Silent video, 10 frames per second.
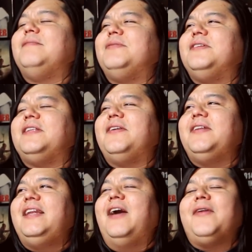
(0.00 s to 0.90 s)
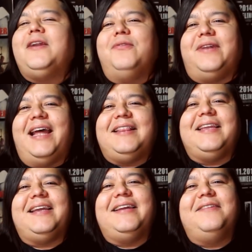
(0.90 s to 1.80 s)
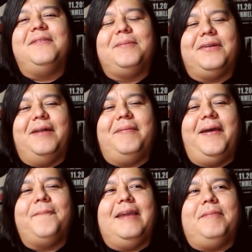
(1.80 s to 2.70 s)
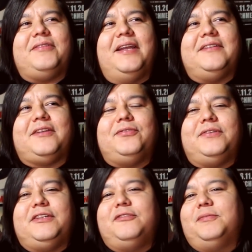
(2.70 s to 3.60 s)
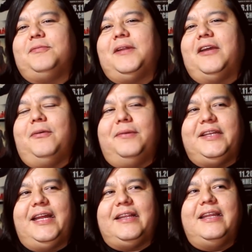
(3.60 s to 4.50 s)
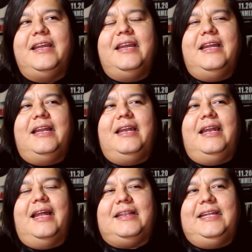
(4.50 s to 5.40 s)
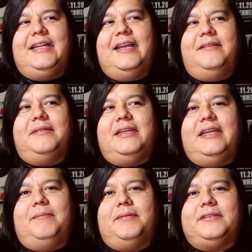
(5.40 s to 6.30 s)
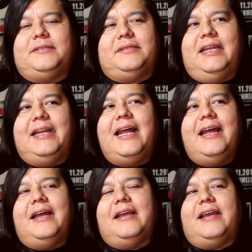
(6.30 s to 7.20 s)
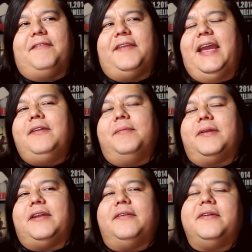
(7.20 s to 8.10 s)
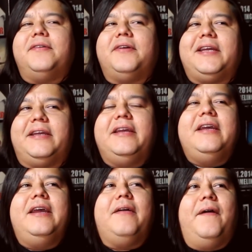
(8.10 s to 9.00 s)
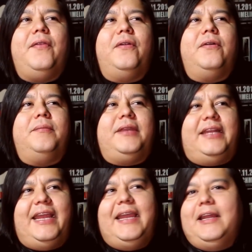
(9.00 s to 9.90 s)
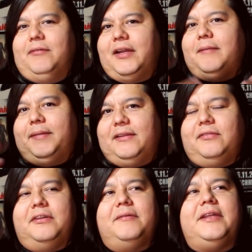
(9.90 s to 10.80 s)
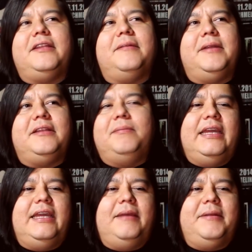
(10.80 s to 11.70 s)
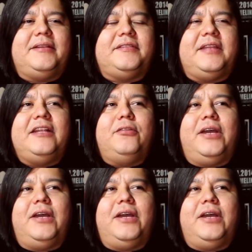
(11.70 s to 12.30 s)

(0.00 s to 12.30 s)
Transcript: se presentaron en La Hora Lunática, un programa que pasaba en Estados Unidos, pues para la comunidad latina, y pues era kafkiano, porque yo recuerdo que cuando lo miré en una repetición, evidentemente, eh, mientras estaban